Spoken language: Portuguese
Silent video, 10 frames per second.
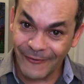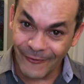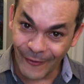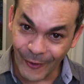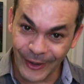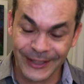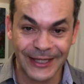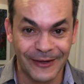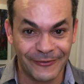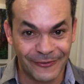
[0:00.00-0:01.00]
voz
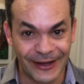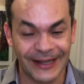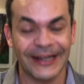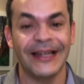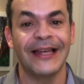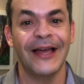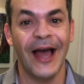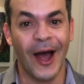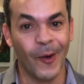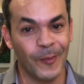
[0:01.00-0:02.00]
e a fala,
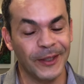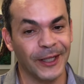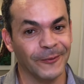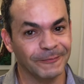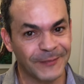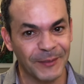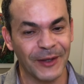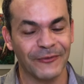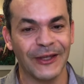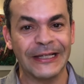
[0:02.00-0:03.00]
a opinião da
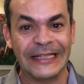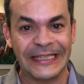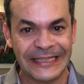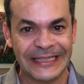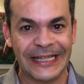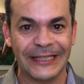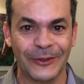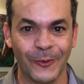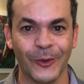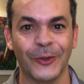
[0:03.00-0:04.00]
minha filha Esté,
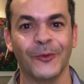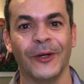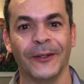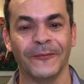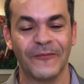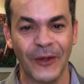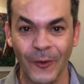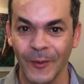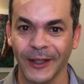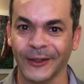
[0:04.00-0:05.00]
de 8 anos. Fica
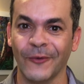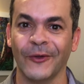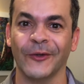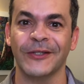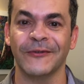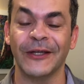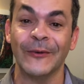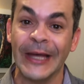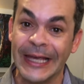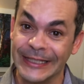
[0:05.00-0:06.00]
comigo até o final desse
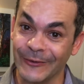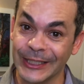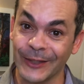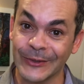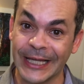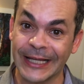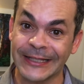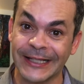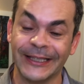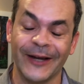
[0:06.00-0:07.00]
vídeo. Se você não segue
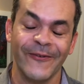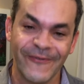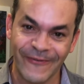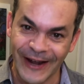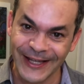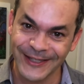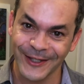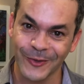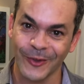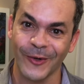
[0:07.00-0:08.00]
esse canal, faz
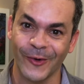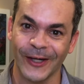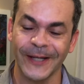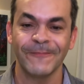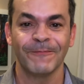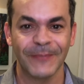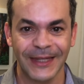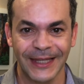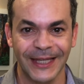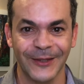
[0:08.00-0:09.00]
isso agora.
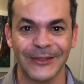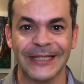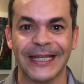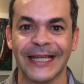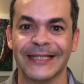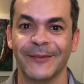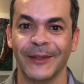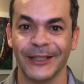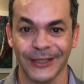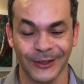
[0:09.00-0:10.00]
E não se esqueça
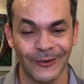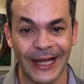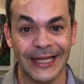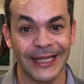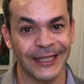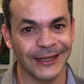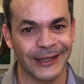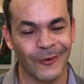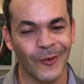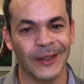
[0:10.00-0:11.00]
também de deixar teu like e
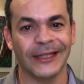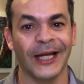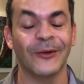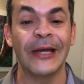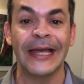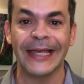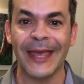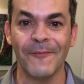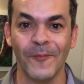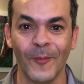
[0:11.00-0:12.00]
teu comentário,
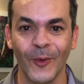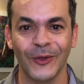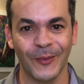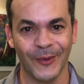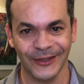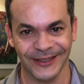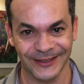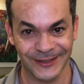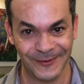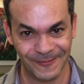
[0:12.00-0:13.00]
que é muito
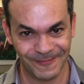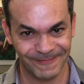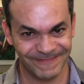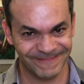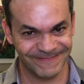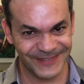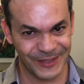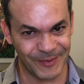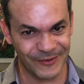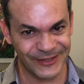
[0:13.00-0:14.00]
importante.
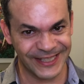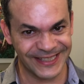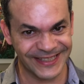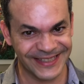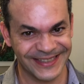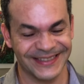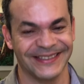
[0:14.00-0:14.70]
Espero vocês!